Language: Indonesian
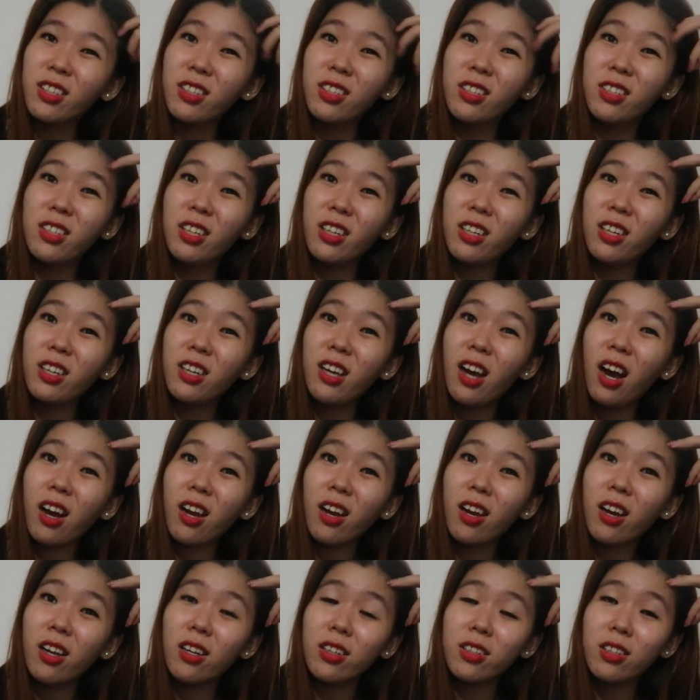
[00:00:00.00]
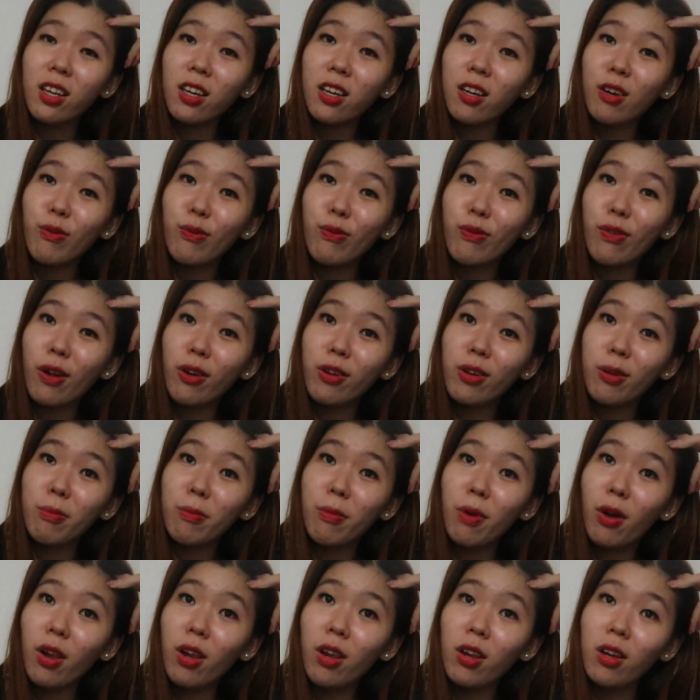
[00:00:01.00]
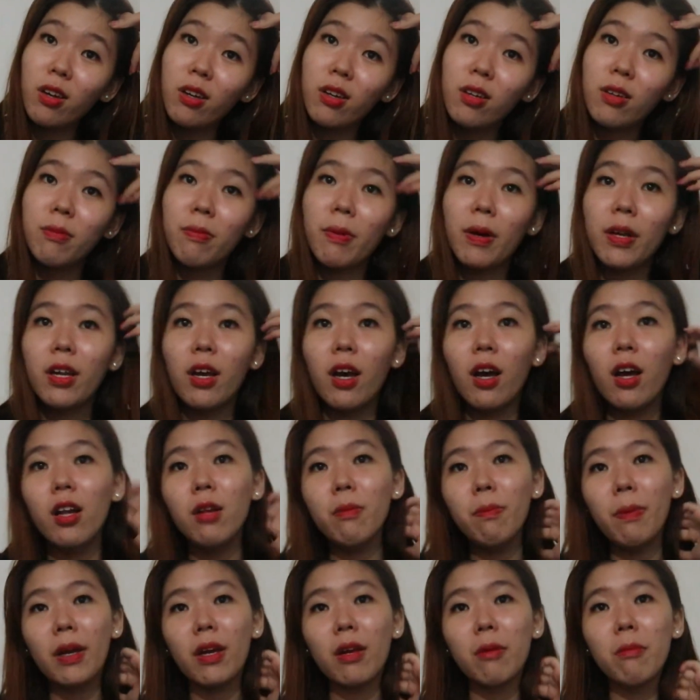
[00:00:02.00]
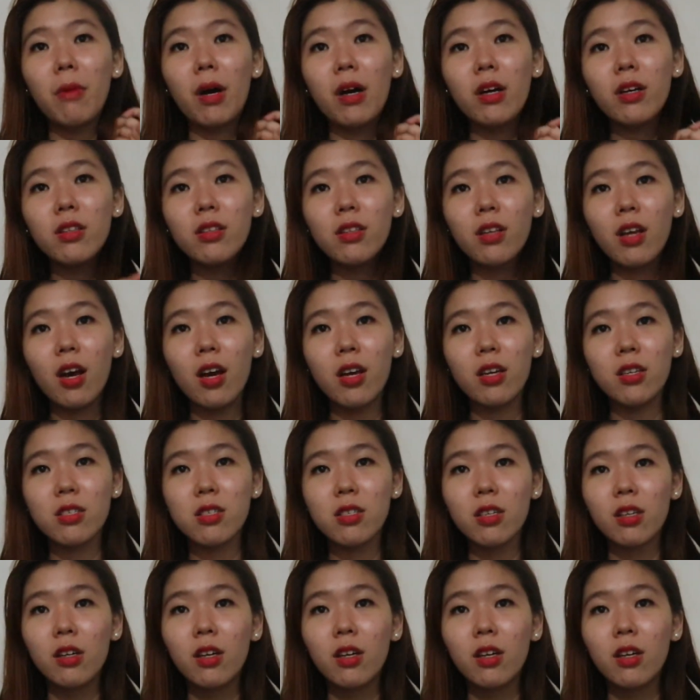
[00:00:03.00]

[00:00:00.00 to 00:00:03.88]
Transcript: jadi gagal deh ngevlog di mall padahal pengen banget guys